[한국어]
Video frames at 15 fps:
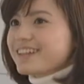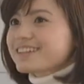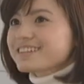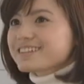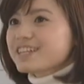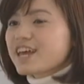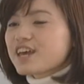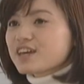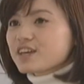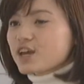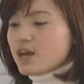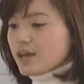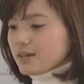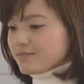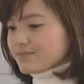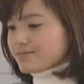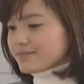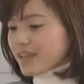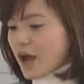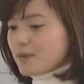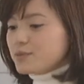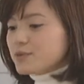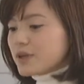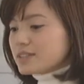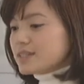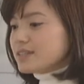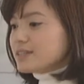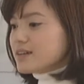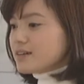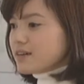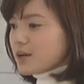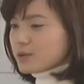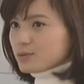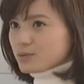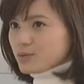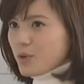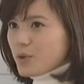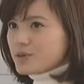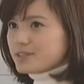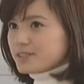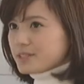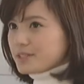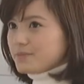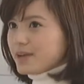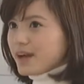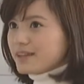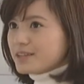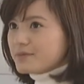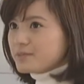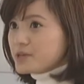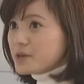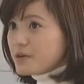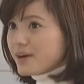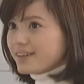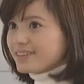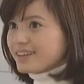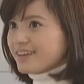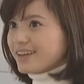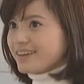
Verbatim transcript: 네, 다문화 센터에 놓을 그림이 하나 필요한데.